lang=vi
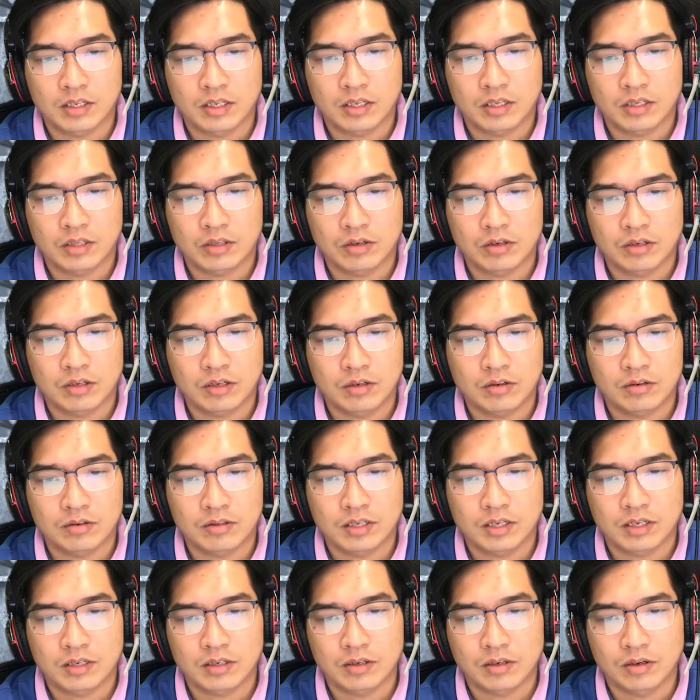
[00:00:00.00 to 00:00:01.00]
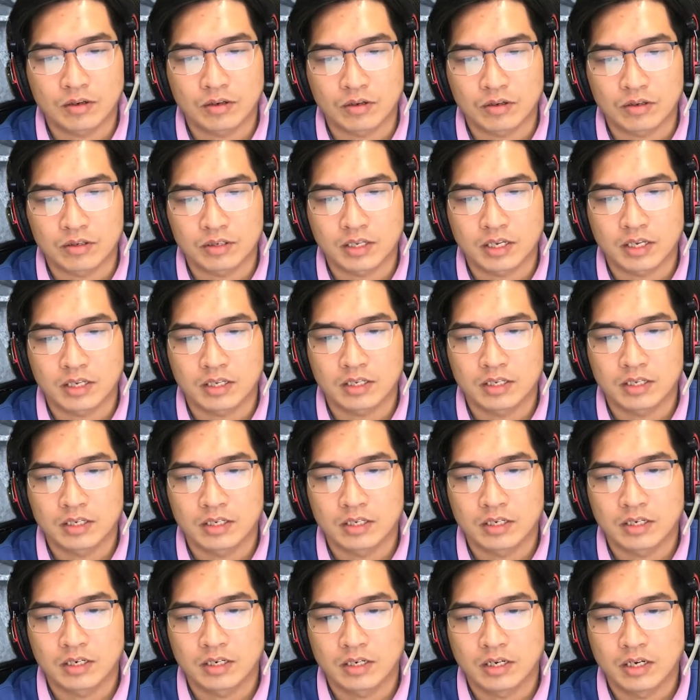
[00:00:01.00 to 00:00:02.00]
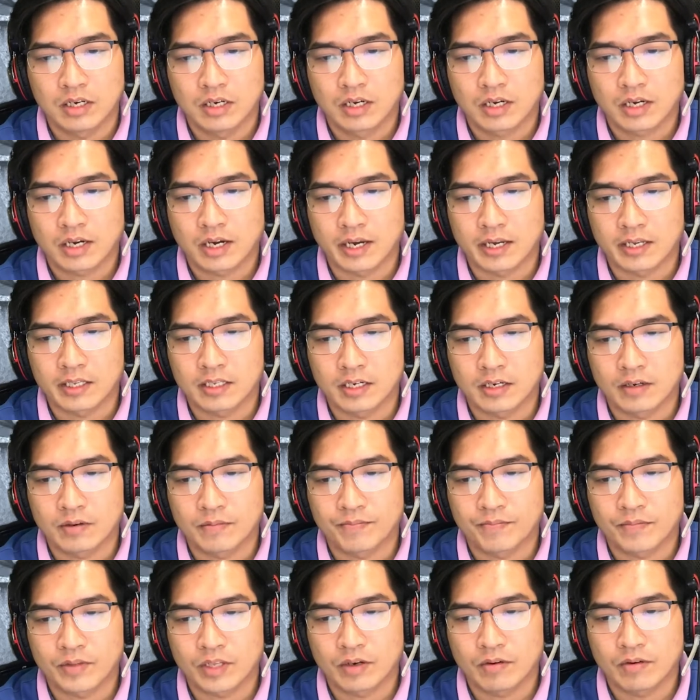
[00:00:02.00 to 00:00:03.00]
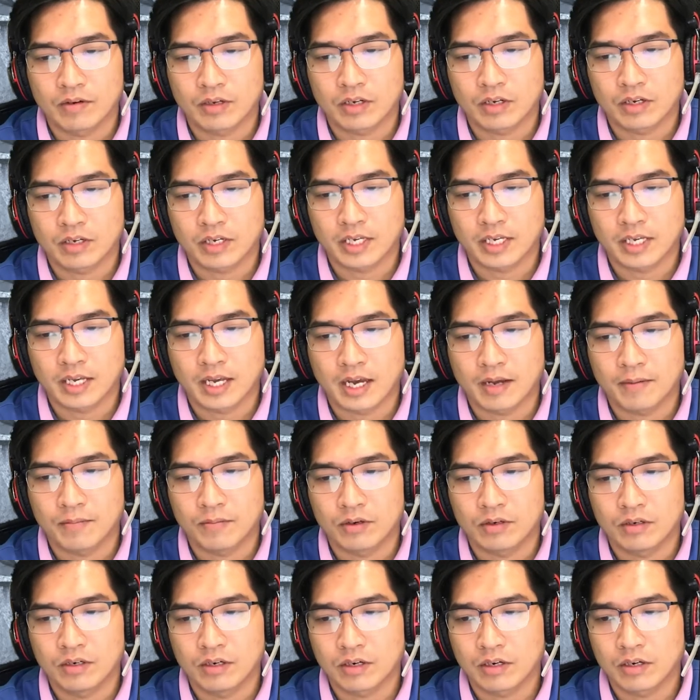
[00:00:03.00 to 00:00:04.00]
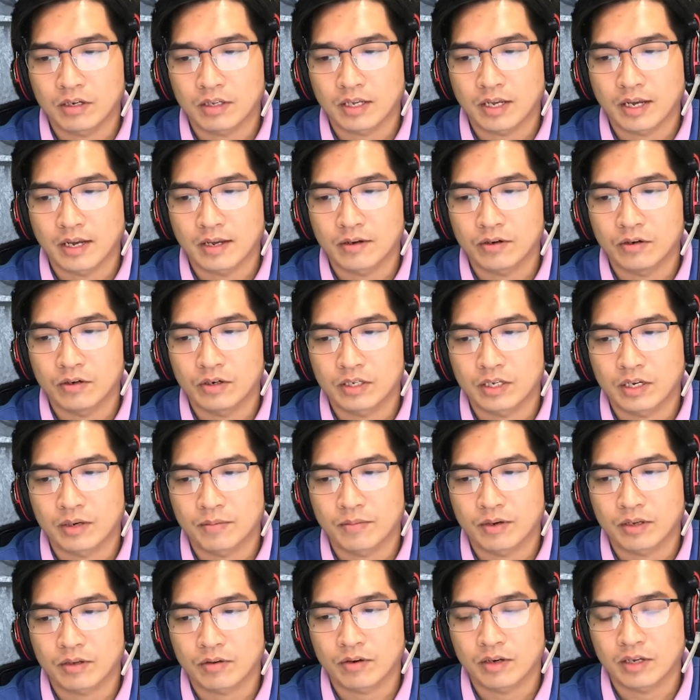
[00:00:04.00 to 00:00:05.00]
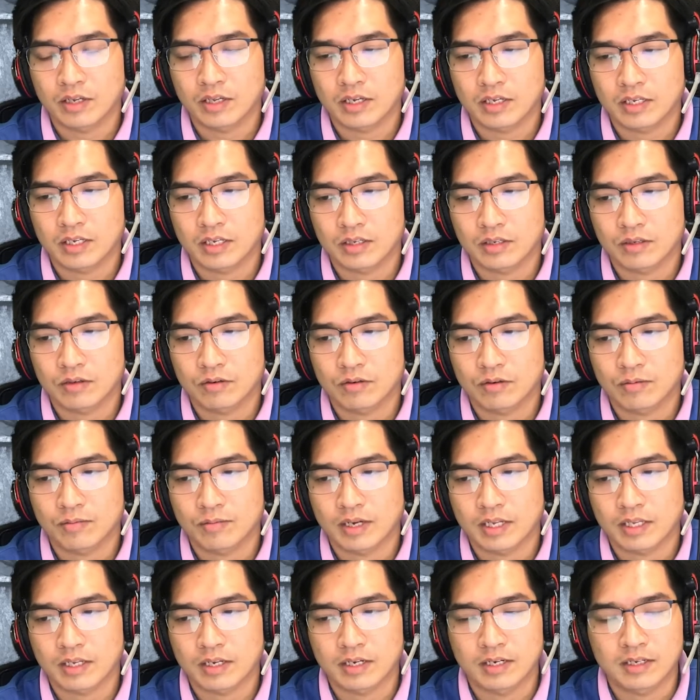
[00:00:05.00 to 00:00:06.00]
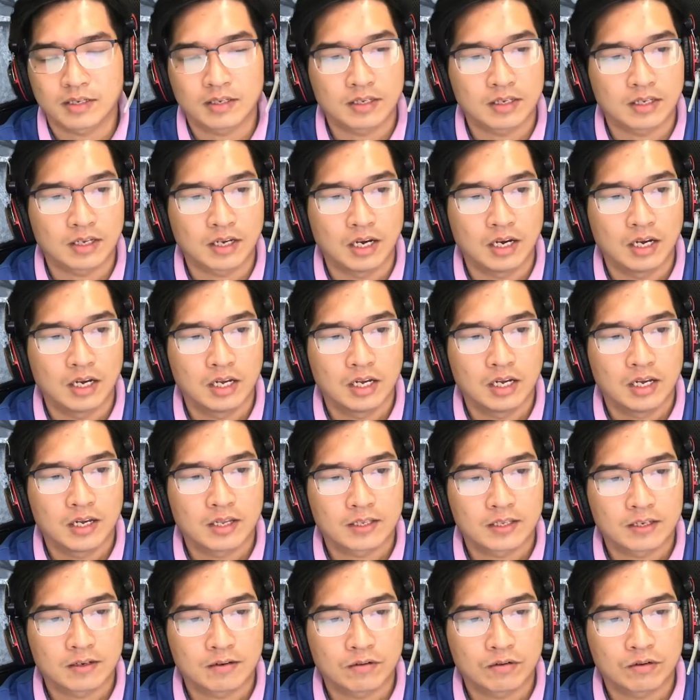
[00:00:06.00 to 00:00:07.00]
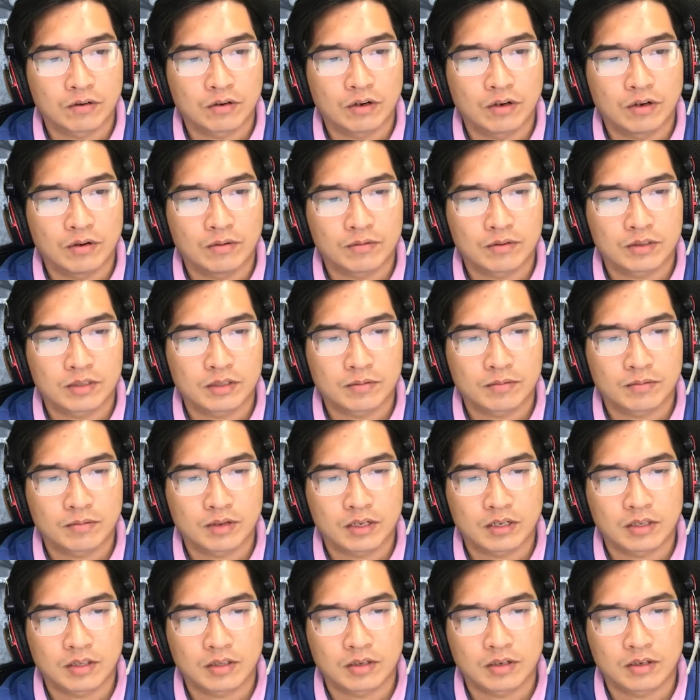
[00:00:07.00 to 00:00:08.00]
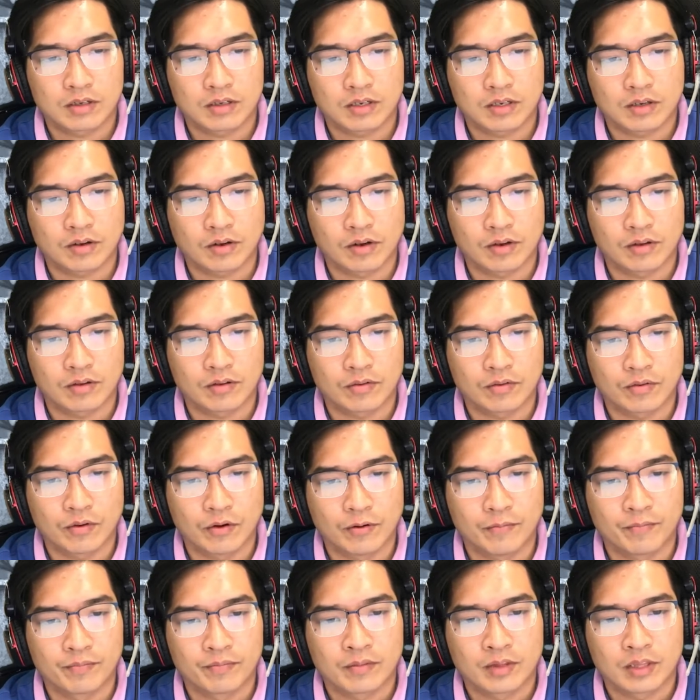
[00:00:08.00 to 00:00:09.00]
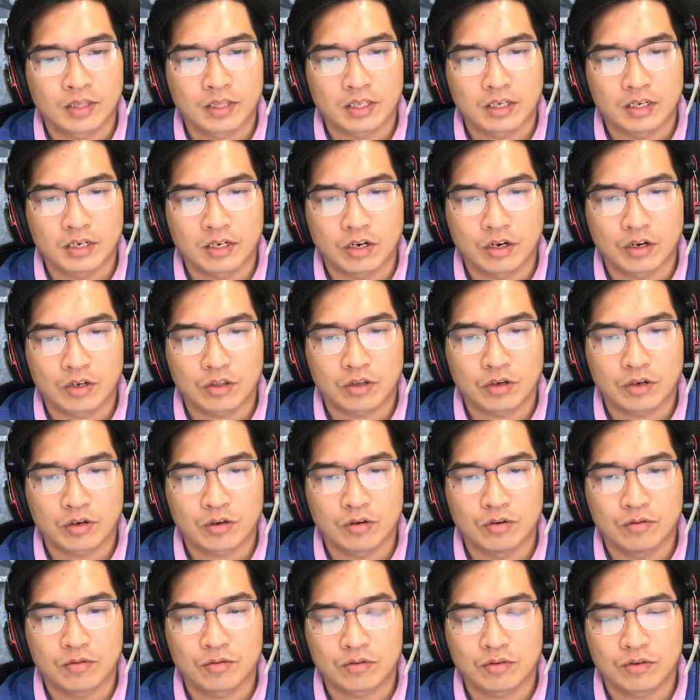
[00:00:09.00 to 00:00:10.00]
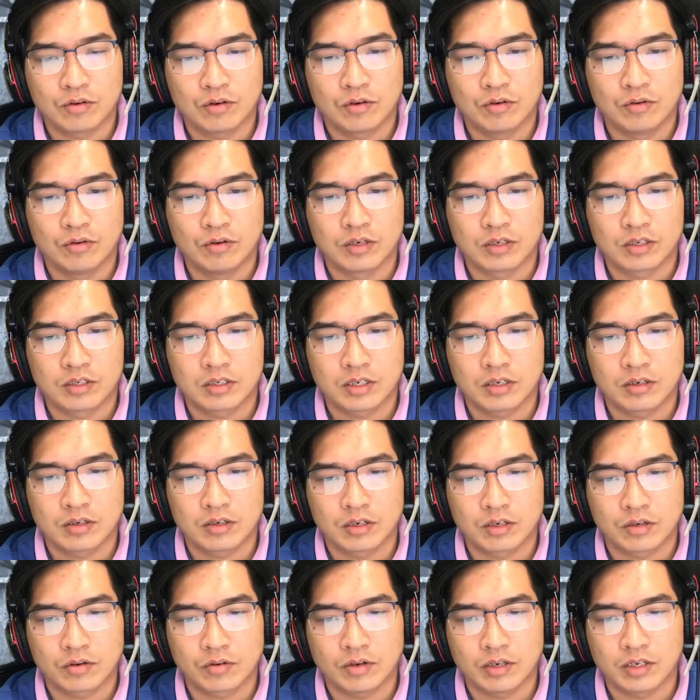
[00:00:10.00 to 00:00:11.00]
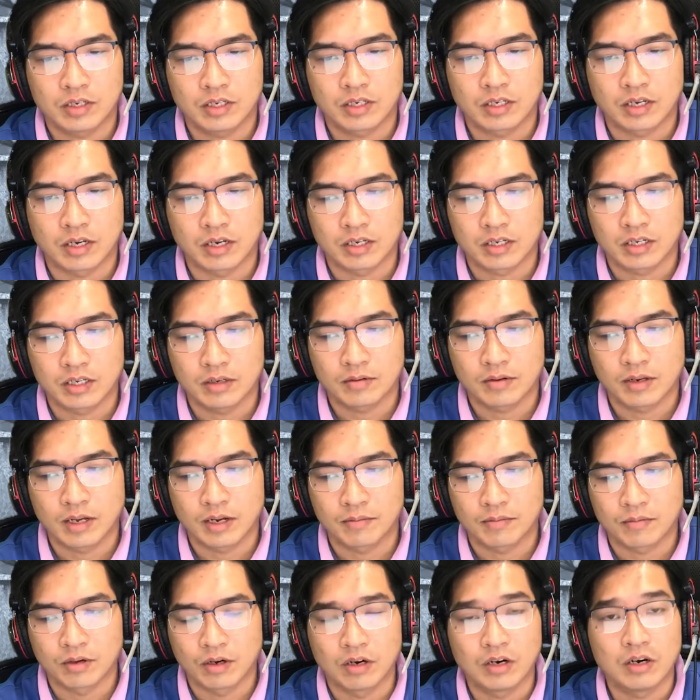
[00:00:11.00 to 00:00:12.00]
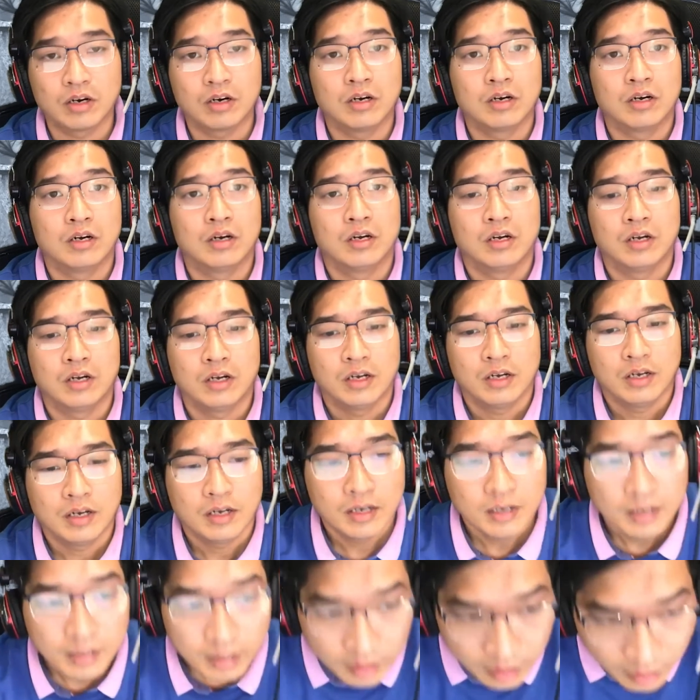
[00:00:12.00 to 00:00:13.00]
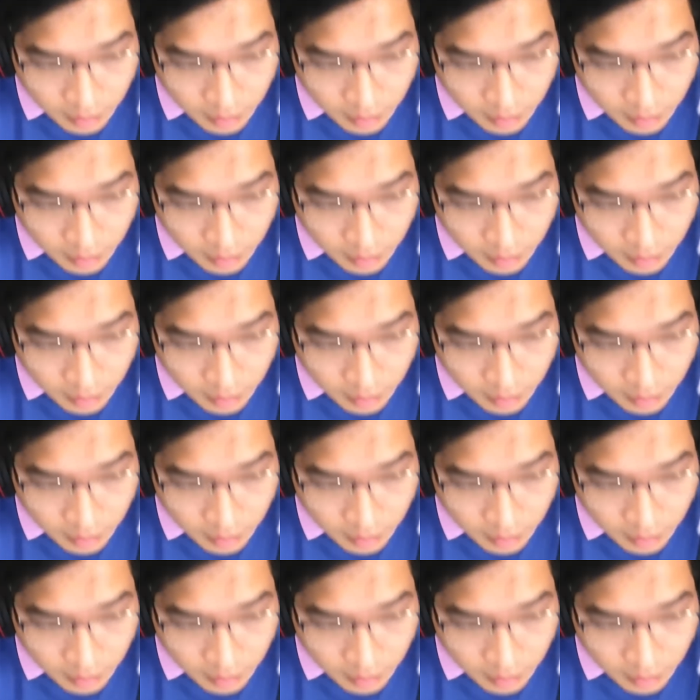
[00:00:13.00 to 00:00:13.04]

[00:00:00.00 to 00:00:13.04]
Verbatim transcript: Gã dậm bước chân một lúc sau mới dám tiến vào, như thể vừa dấn thân vào một vùng đất hoang vu vắng lặng đã từ lâu thiếu đi sự sống loài người. Dù rõ ràng đây chỉ là một căn phòng hết sức bình thường mà